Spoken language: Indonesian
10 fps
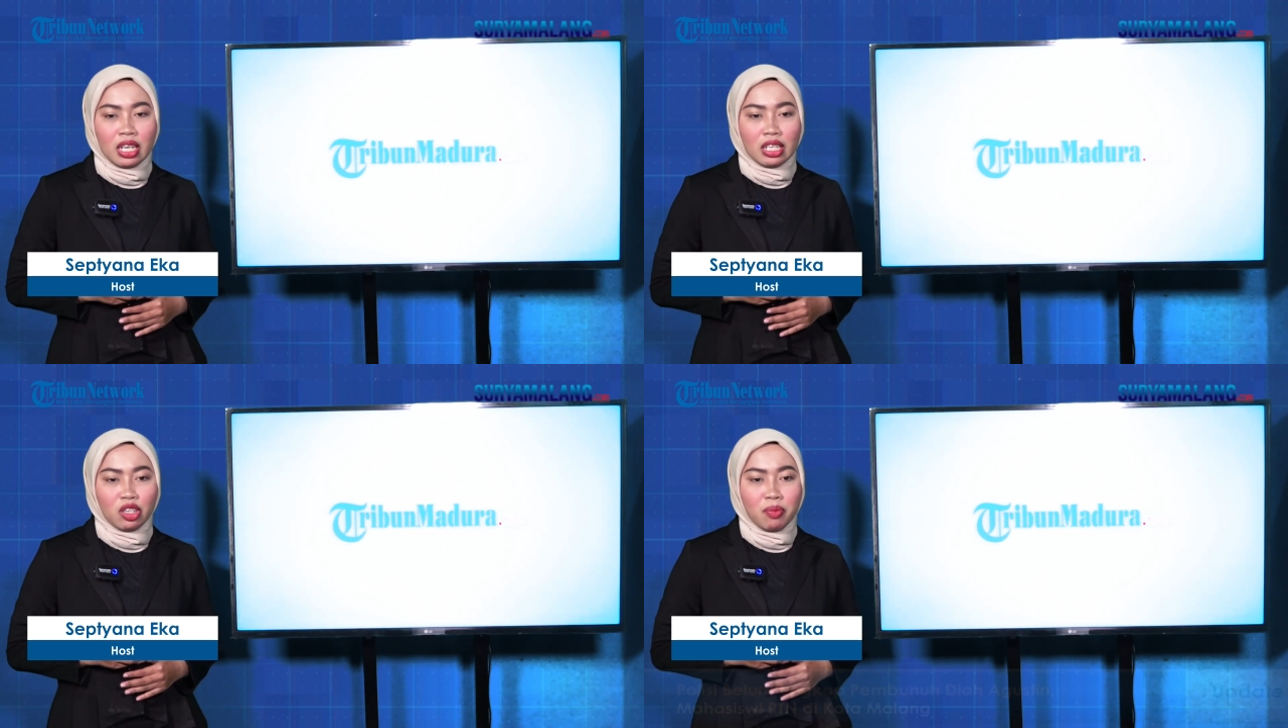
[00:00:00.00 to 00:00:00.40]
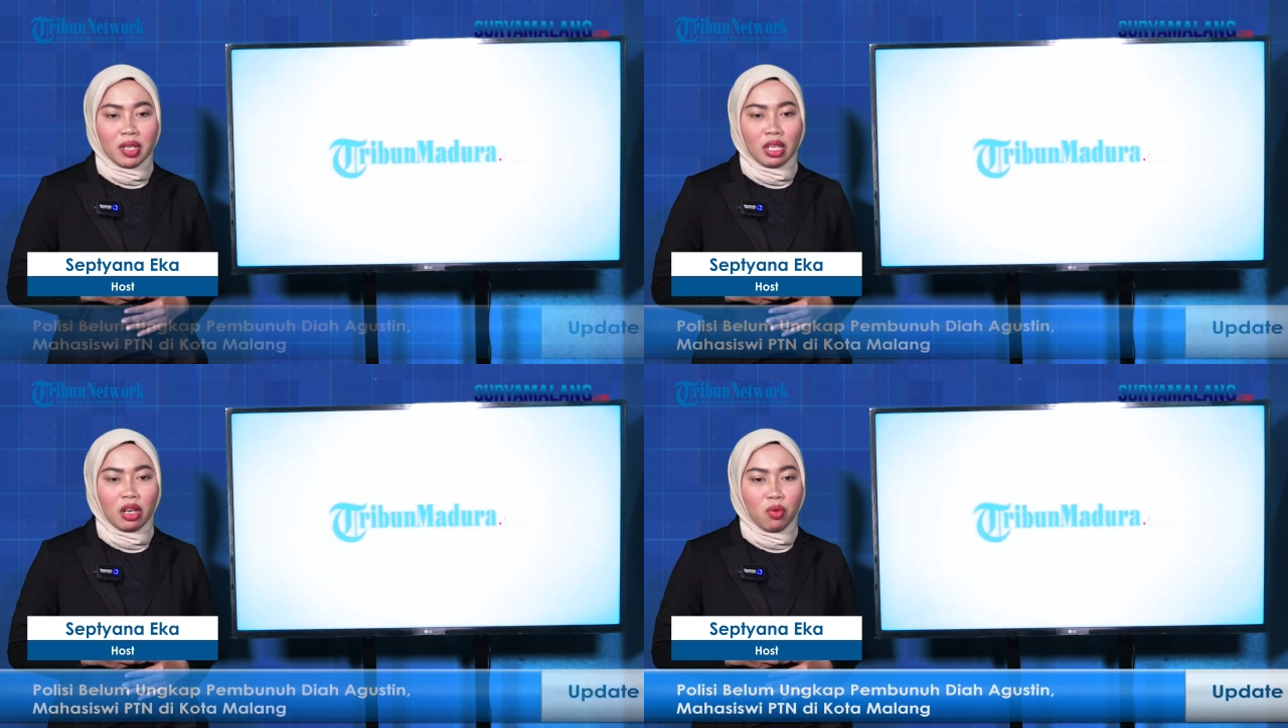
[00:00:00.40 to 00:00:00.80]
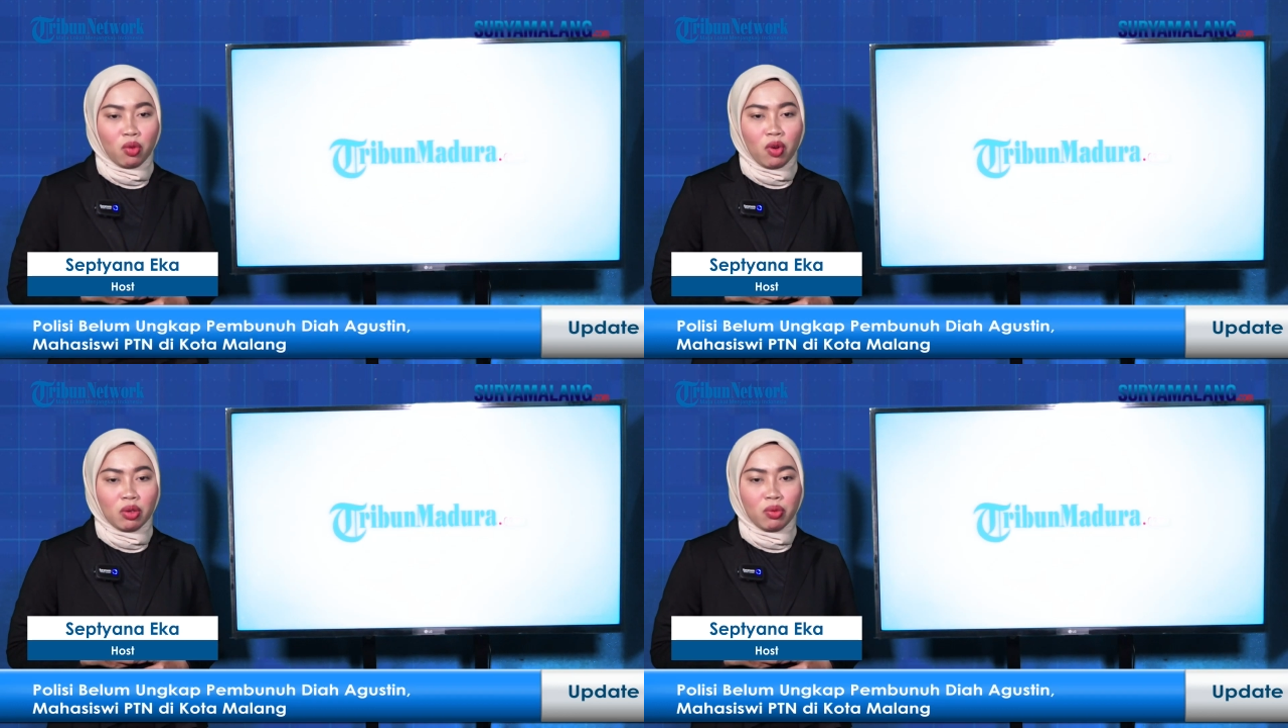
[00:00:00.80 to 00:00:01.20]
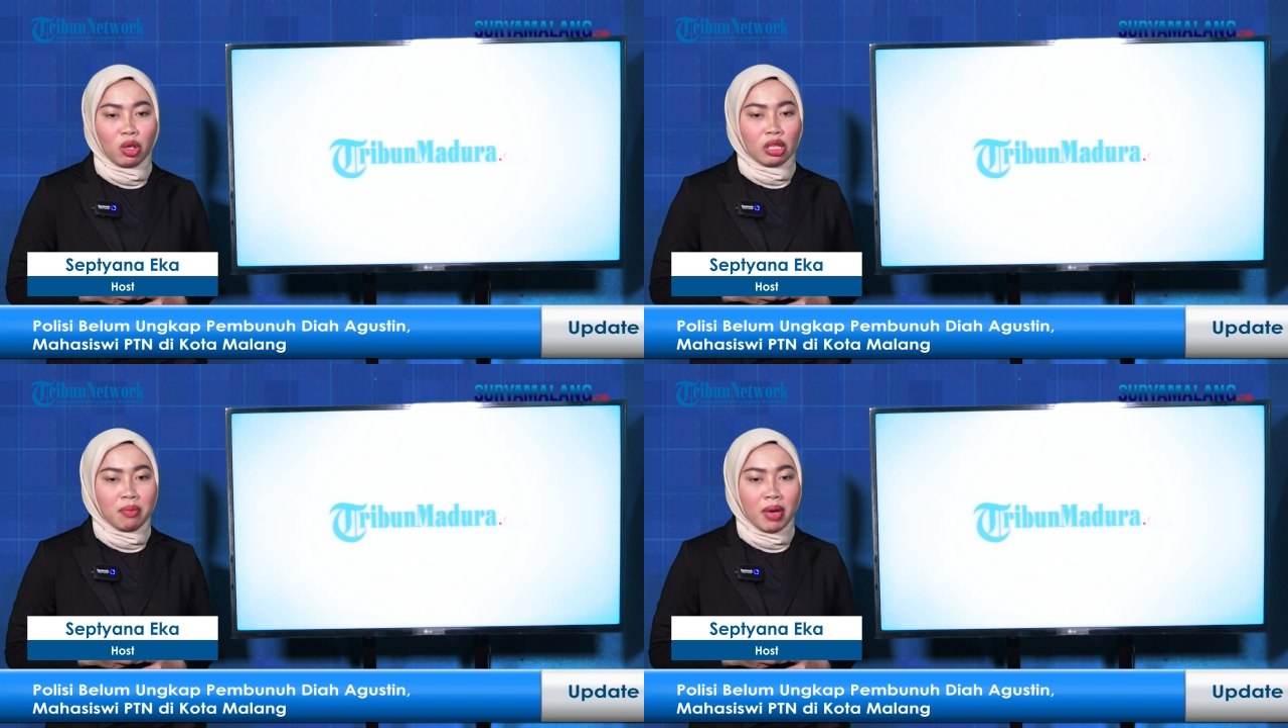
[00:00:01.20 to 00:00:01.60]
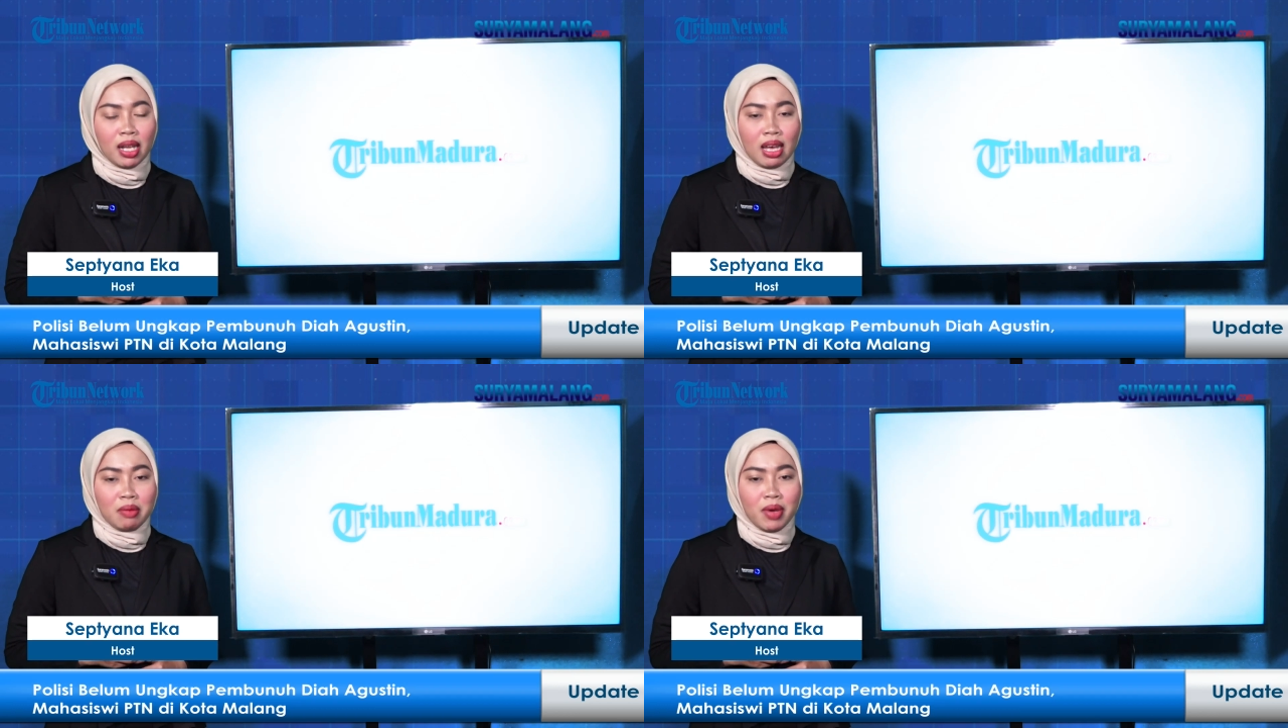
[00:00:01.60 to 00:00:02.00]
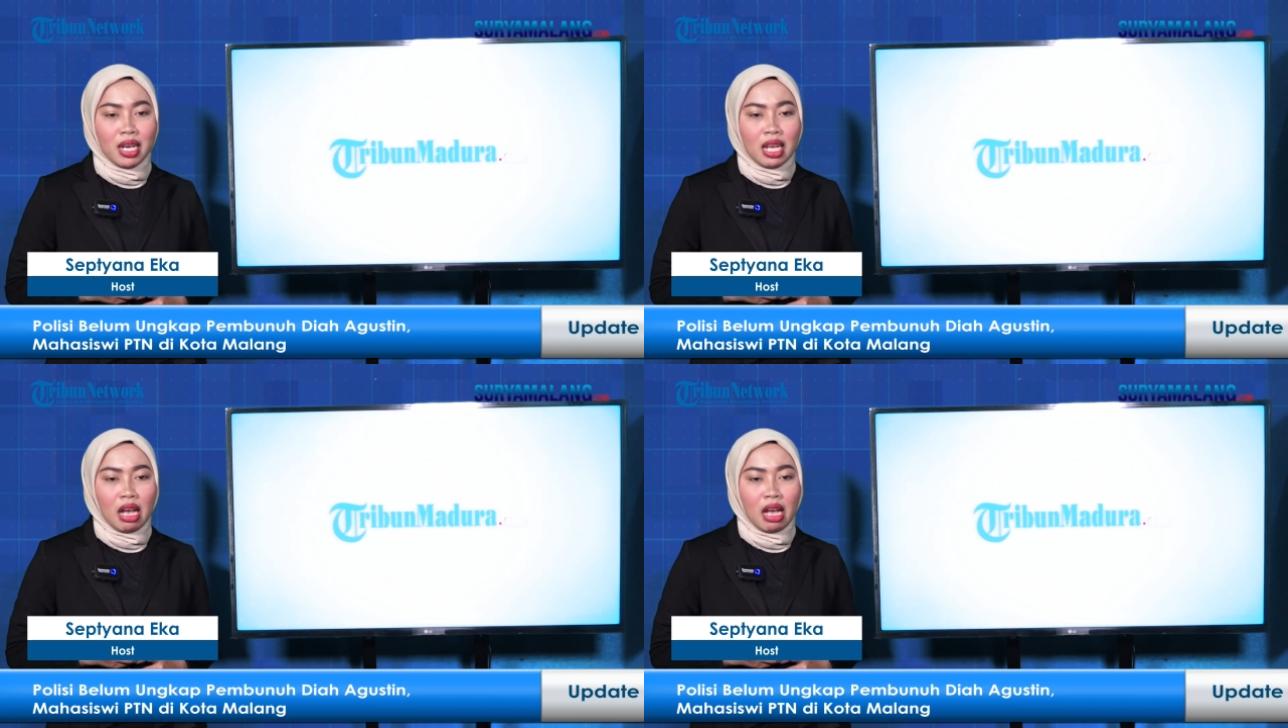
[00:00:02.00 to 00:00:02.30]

Kecamatan Lawakwaru, Kota Malang pada